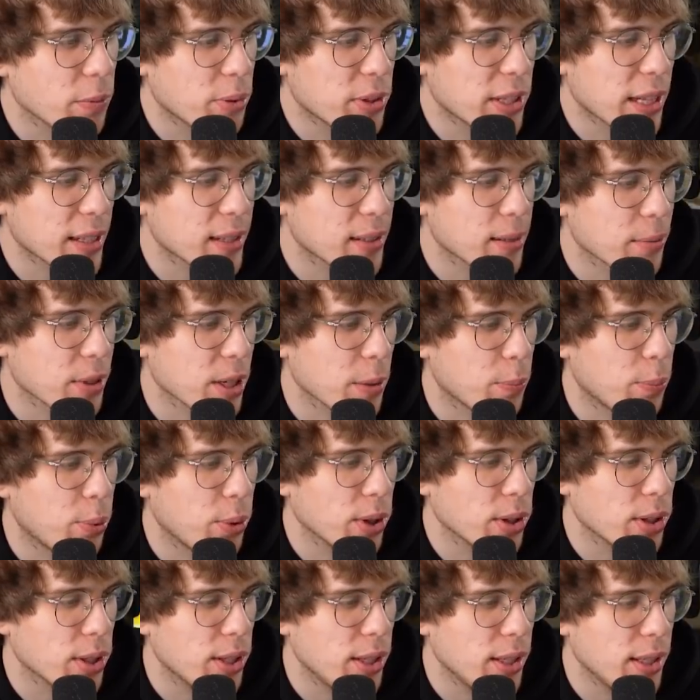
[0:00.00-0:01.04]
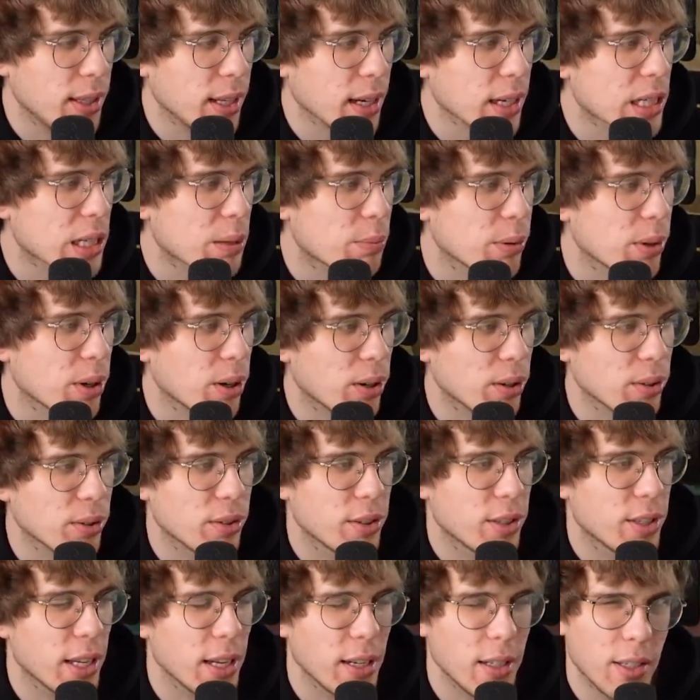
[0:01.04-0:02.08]
przydadzą nam się płotki, tak żeby
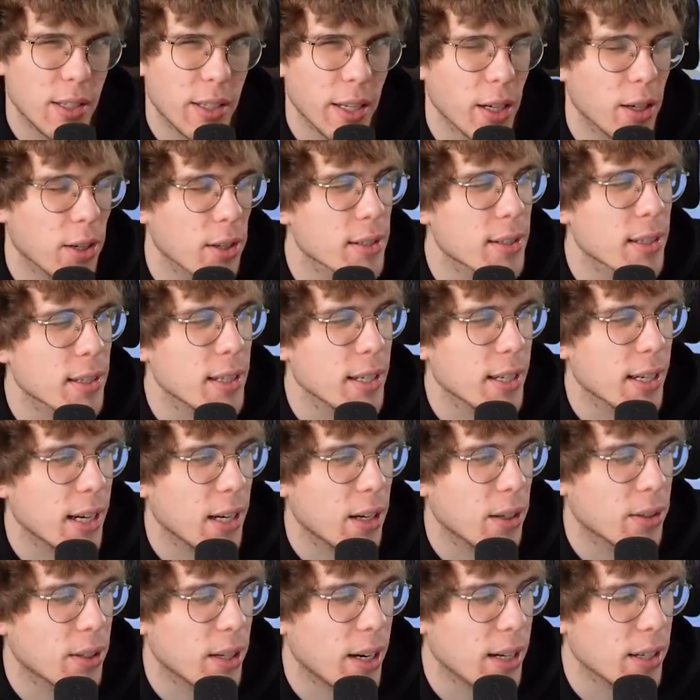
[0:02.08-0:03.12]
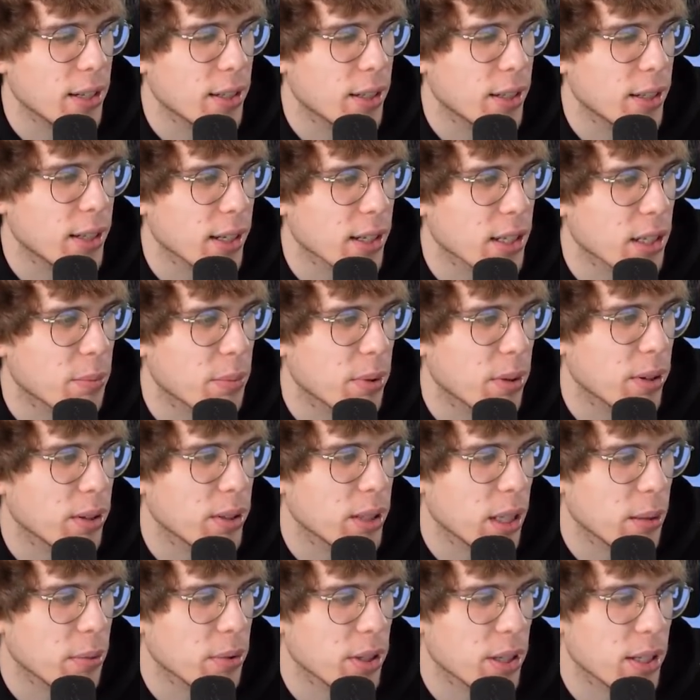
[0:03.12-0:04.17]
oddzielić tego osadnika od reszty, tak żeby oni
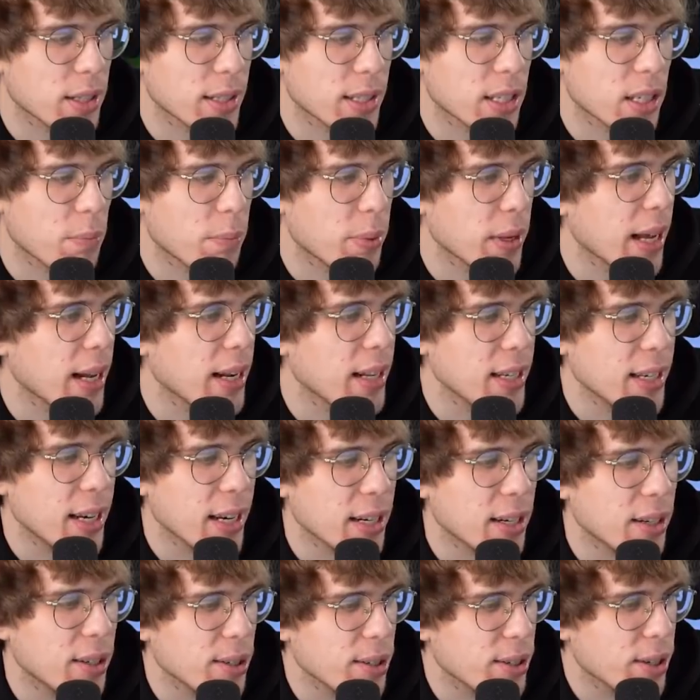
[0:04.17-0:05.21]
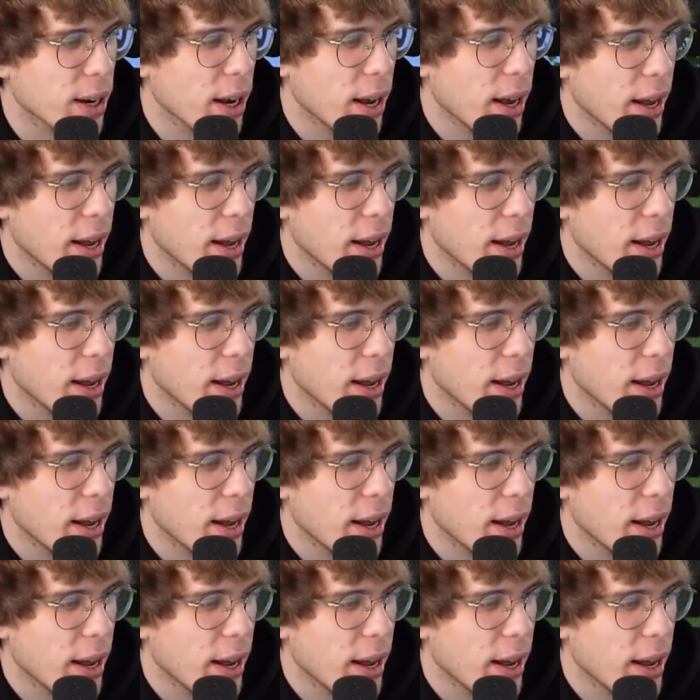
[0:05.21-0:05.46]
tam się nie zaczepiali jakoś.